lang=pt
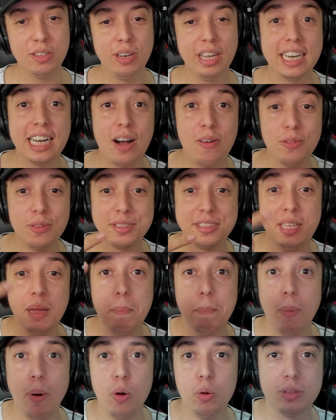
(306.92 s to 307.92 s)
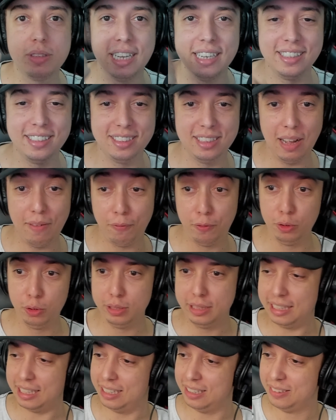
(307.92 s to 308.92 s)
o legal, você monta na
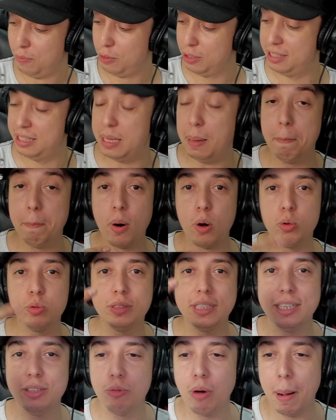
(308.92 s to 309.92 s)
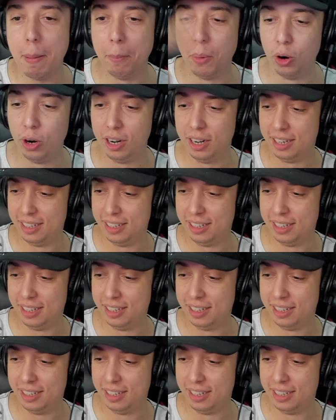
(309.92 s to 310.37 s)
fruta. Você monta no amor.